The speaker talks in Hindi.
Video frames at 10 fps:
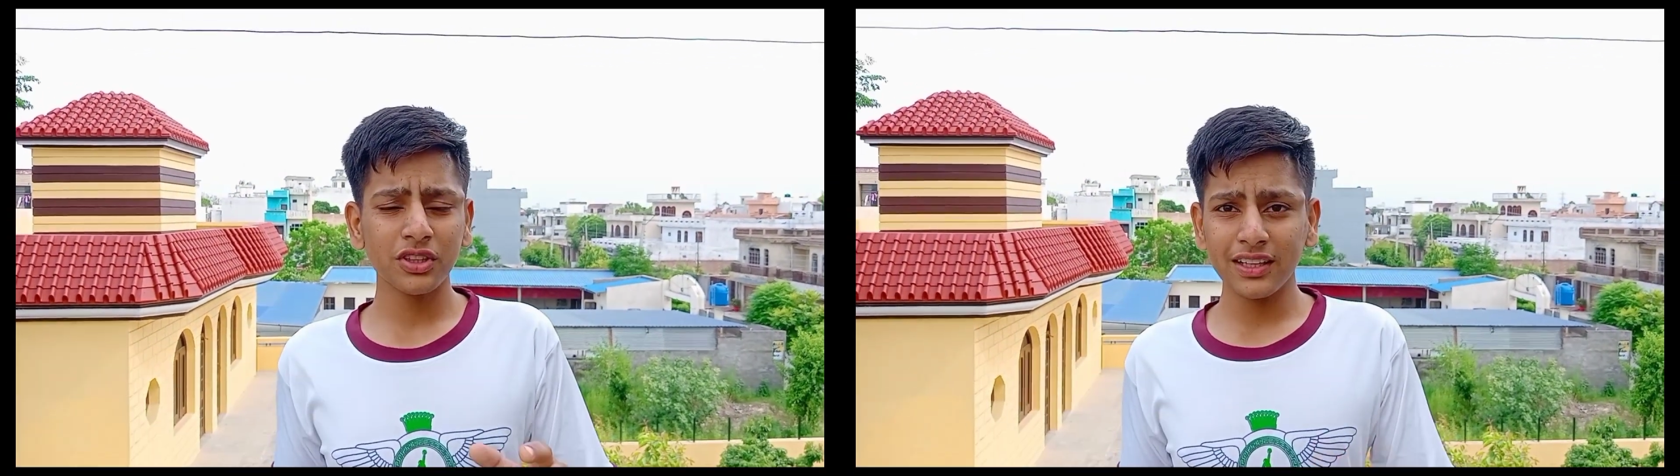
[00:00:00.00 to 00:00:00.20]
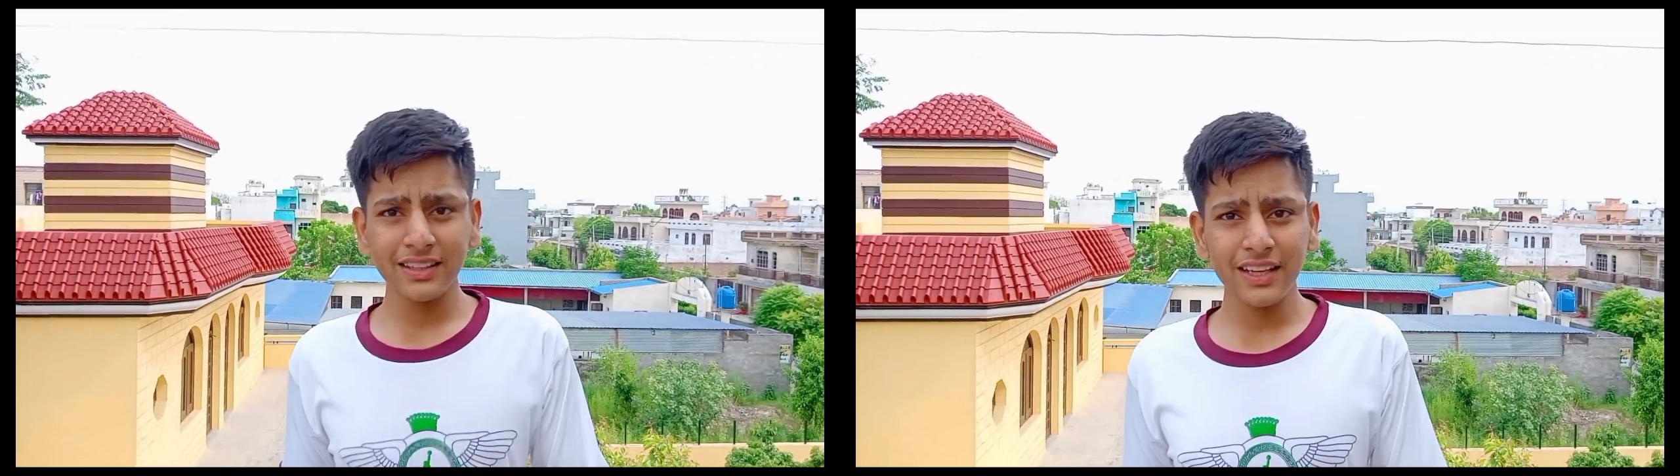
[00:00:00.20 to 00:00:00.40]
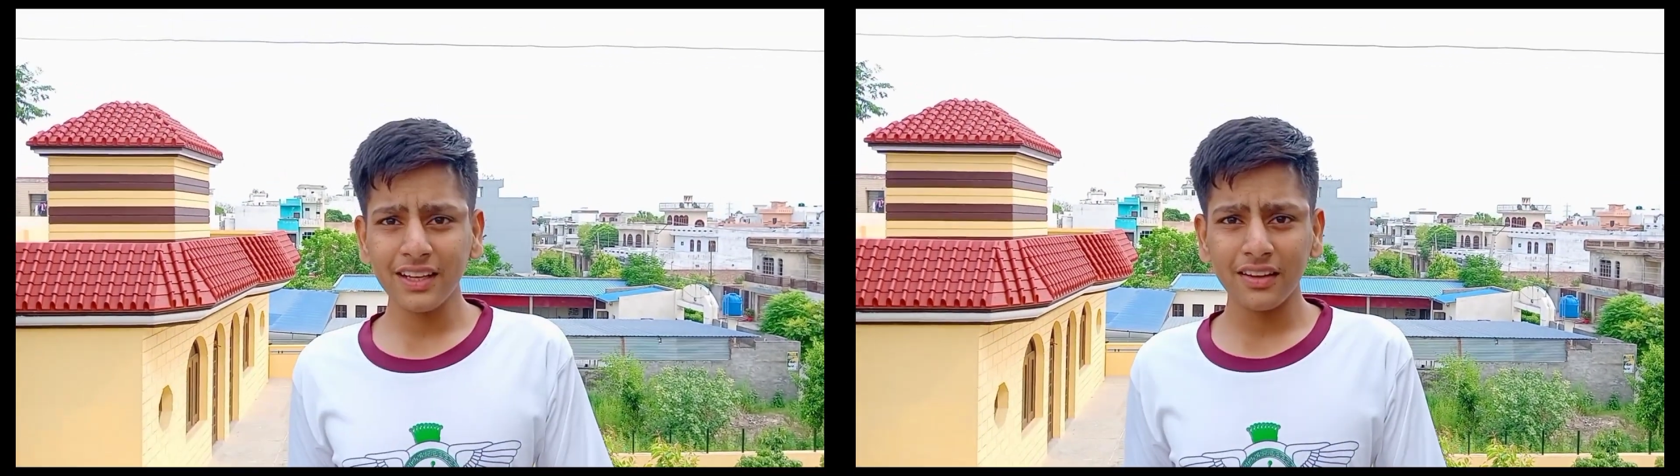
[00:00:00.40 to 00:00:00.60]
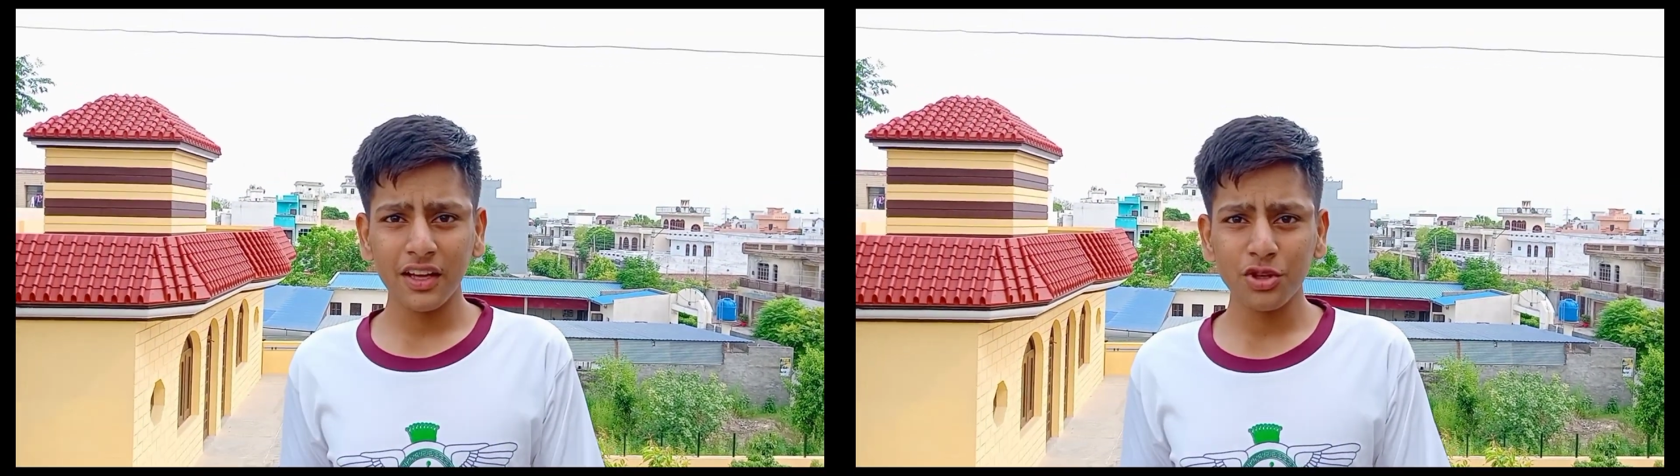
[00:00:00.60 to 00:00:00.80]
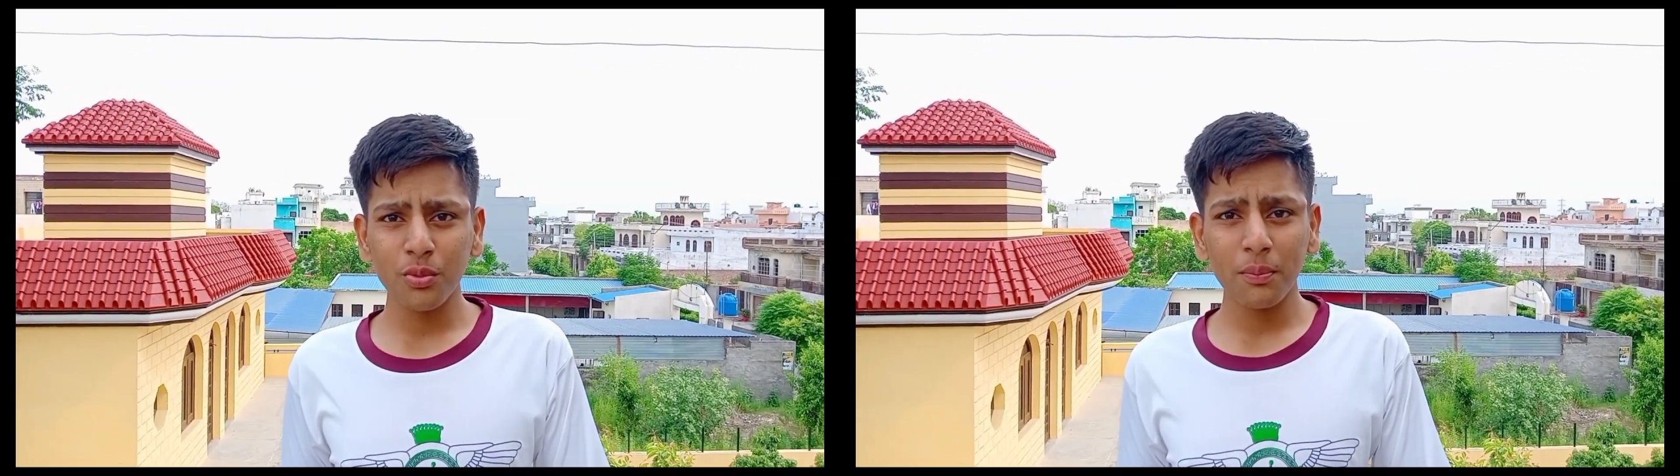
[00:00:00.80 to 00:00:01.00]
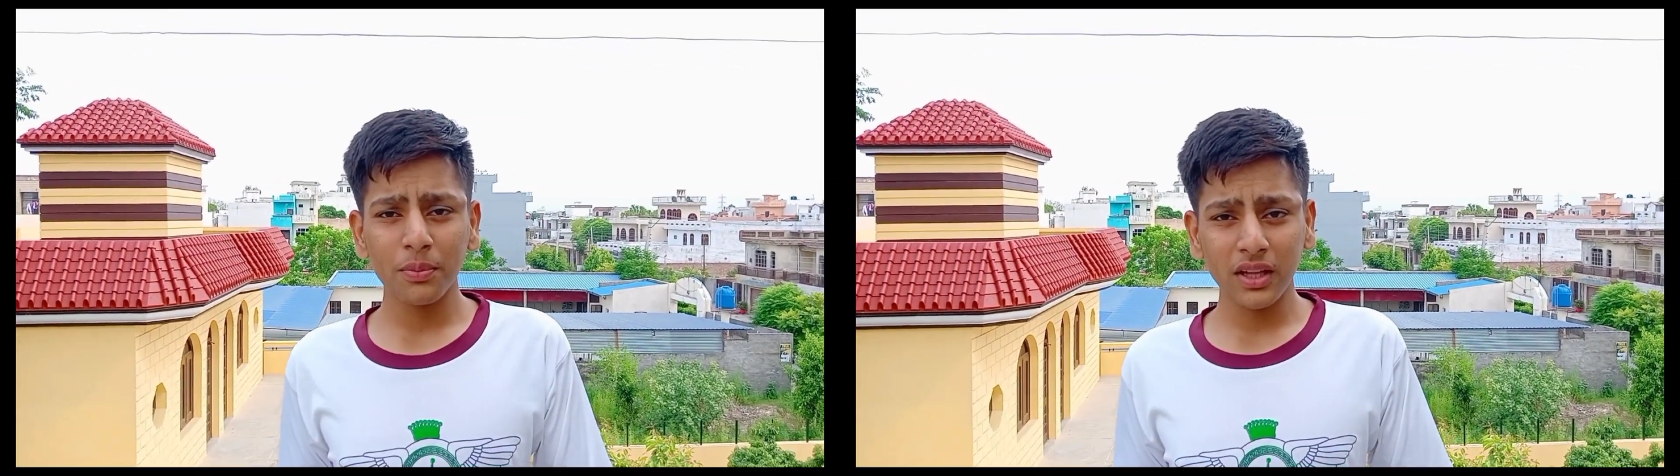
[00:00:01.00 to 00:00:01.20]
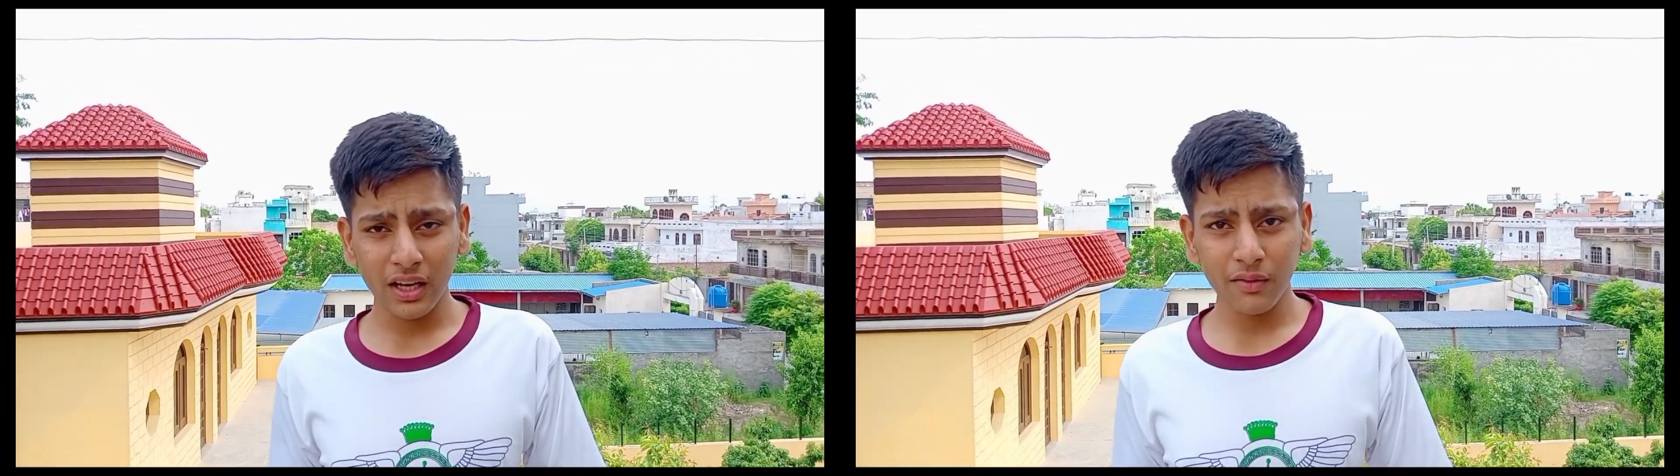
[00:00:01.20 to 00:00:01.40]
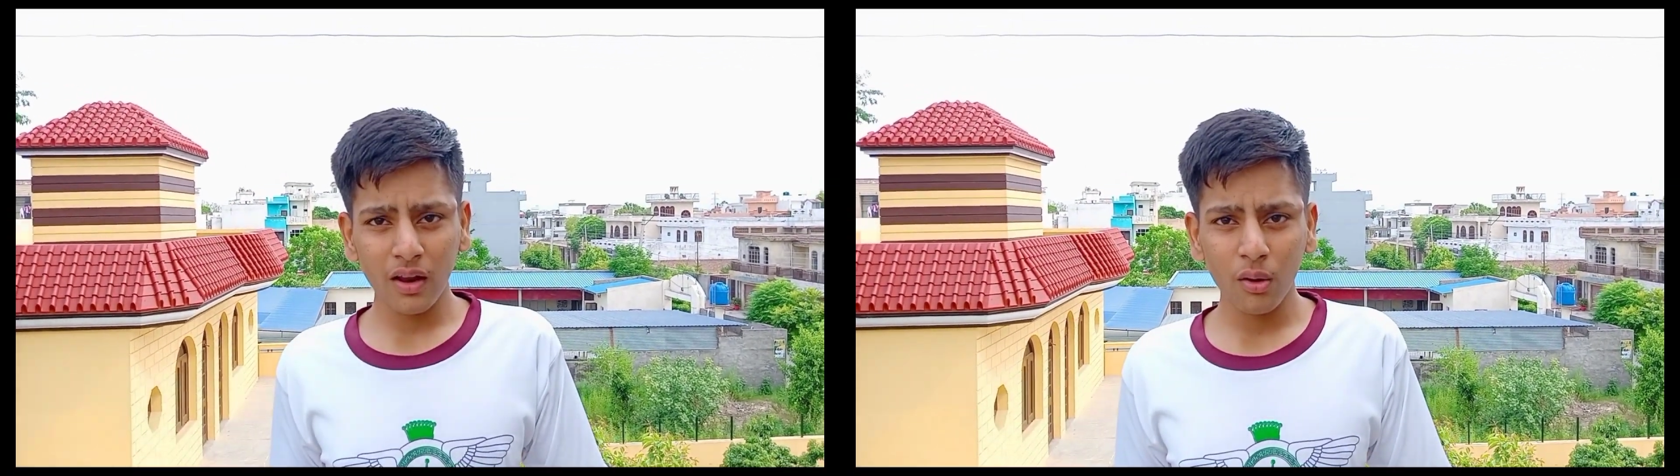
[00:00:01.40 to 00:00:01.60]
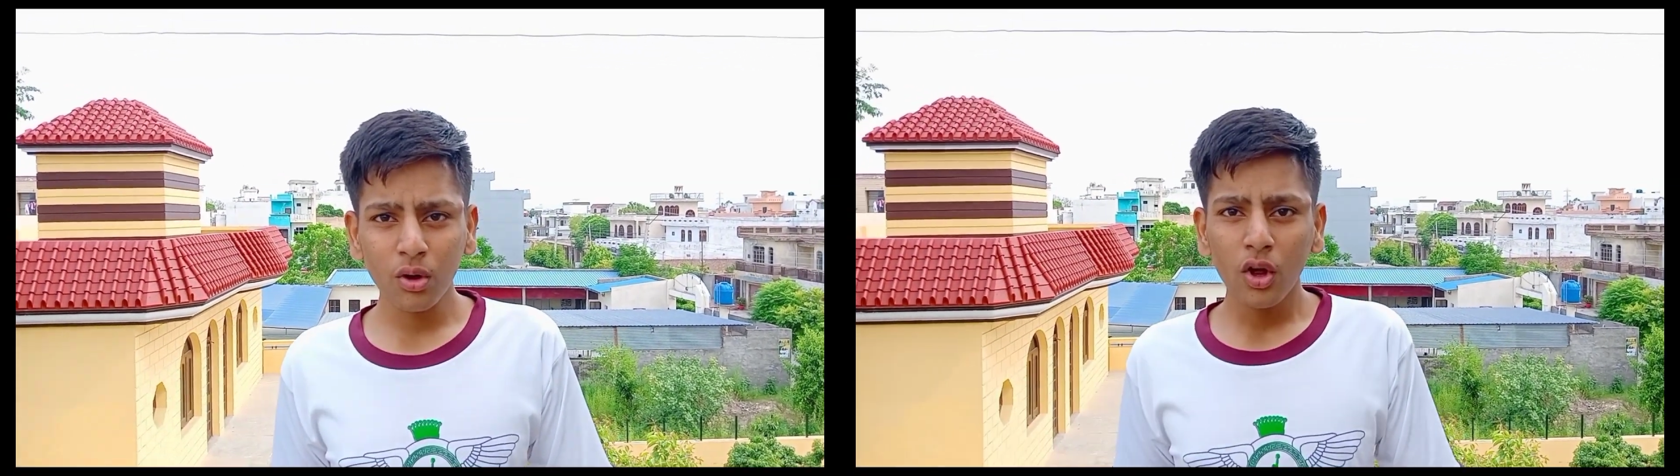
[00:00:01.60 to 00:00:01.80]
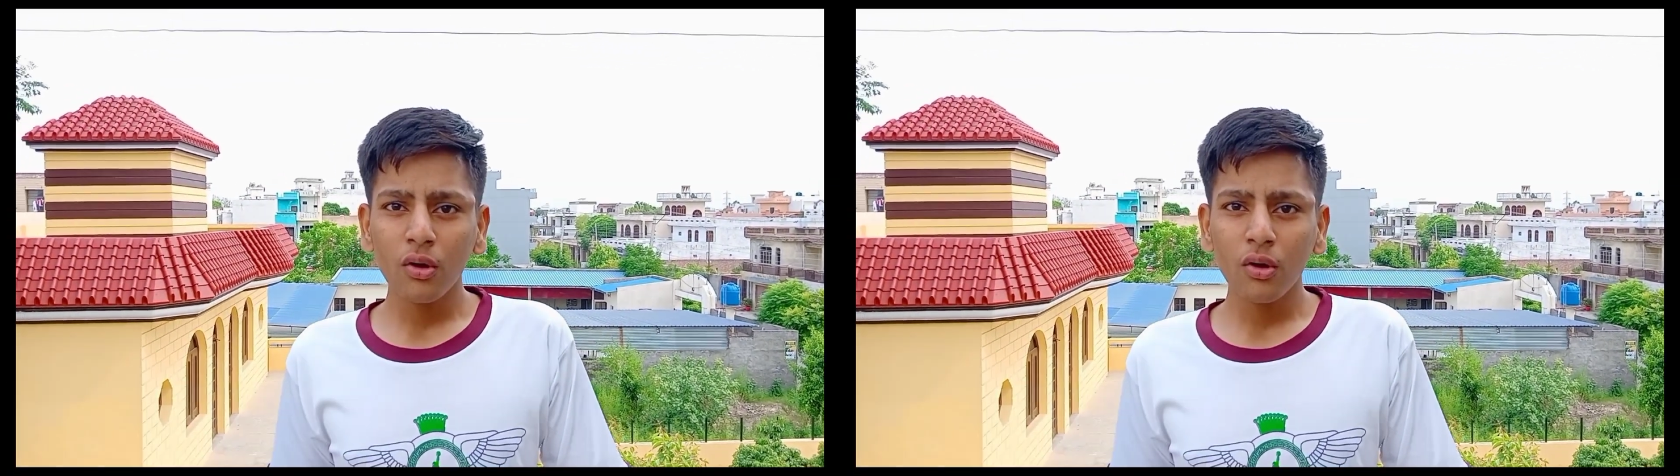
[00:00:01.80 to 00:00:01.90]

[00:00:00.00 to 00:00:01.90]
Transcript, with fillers: गलतियाँ करते हैं जो मैं बताने वाला हूँ